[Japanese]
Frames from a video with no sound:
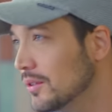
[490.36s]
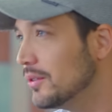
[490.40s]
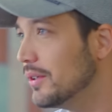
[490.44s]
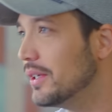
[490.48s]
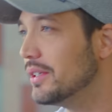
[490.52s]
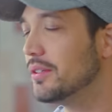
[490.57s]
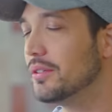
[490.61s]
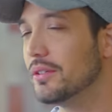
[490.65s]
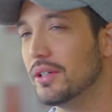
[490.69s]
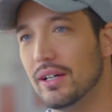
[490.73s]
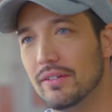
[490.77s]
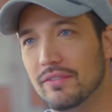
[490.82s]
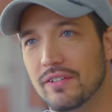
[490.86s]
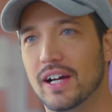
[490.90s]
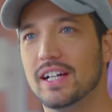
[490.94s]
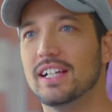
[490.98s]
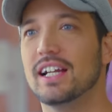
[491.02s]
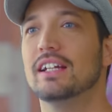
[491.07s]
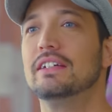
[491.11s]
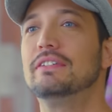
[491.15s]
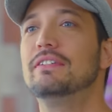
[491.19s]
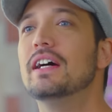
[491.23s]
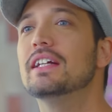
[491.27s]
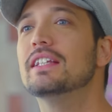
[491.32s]
ンクエストとか
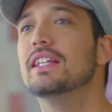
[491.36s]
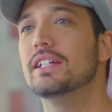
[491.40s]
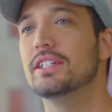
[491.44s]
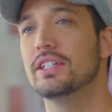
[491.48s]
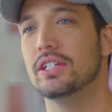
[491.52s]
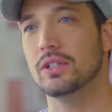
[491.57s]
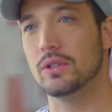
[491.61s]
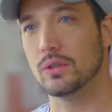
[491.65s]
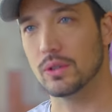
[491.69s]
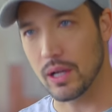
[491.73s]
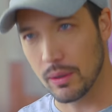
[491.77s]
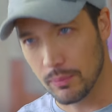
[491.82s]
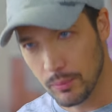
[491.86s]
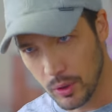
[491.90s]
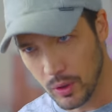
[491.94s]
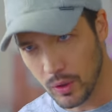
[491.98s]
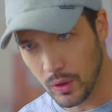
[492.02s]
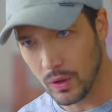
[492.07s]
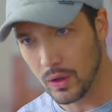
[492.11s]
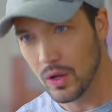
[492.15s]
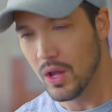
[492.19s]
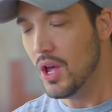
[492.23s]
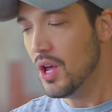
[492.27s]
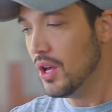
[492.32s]
ファイナルファンタジーとか
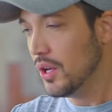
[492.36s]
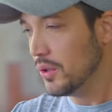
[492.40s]
も、